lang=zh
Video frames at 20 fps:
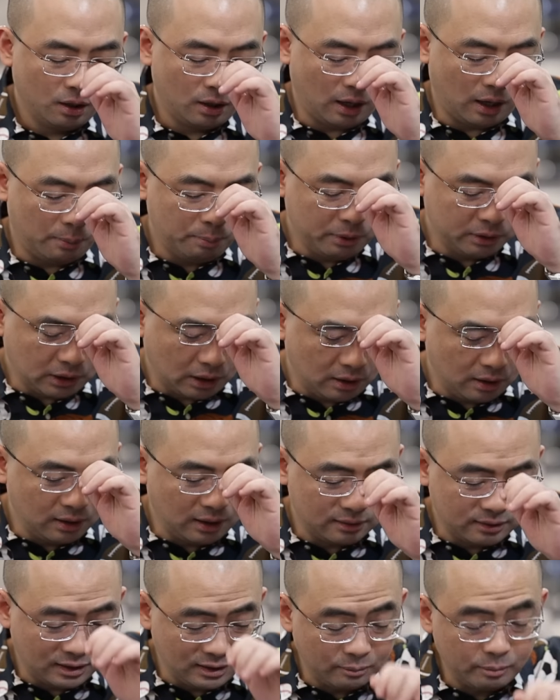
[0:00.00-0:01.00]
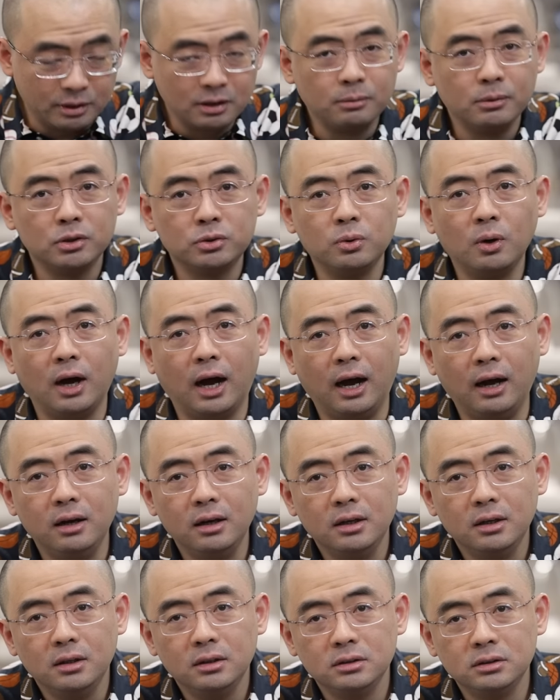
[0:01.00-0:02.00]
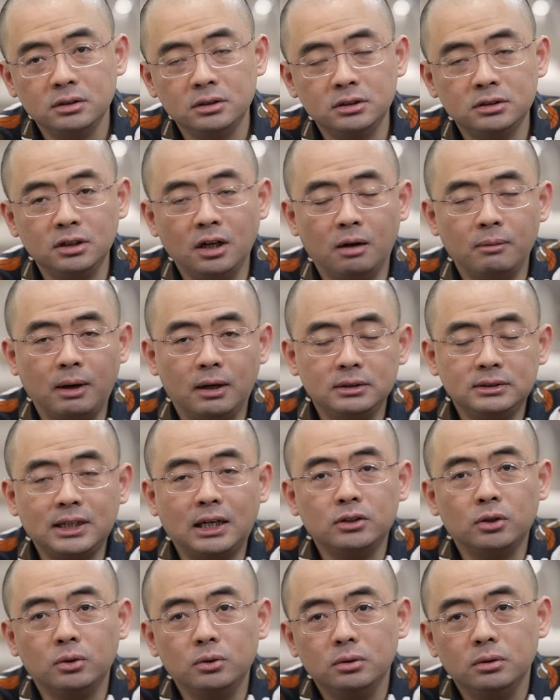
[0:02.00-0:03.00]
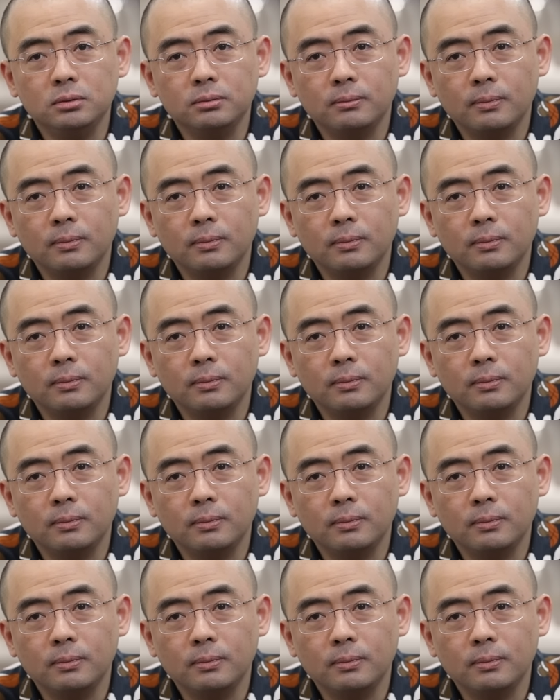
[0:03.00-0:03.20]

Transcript: 啊，不过当然了，咱也别这么说啊，你知道吗？加州